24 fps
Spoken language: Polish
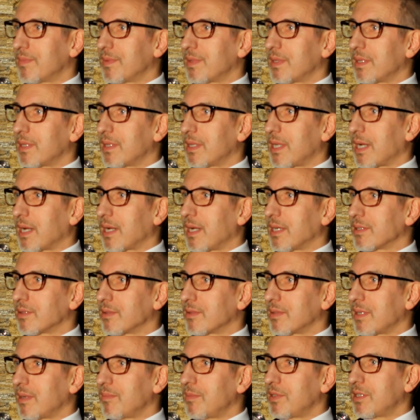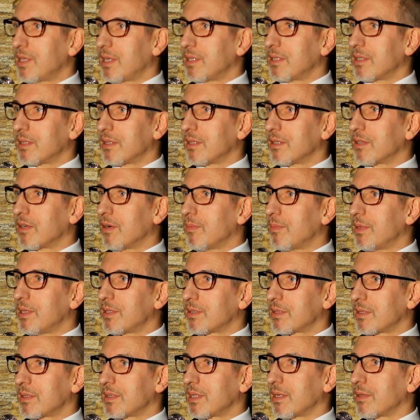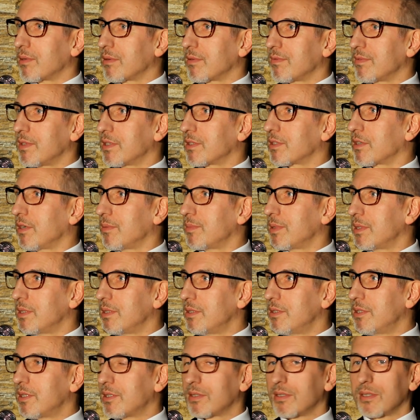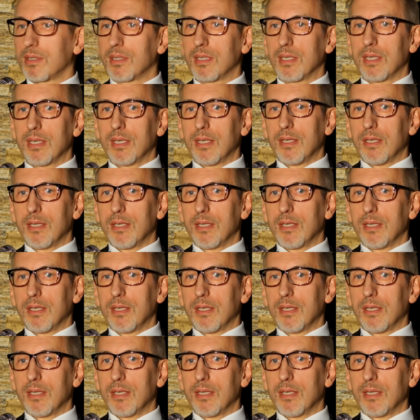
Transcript: nakazu zabicia nie tylko mężczyzn, ale również kobiet i dzieci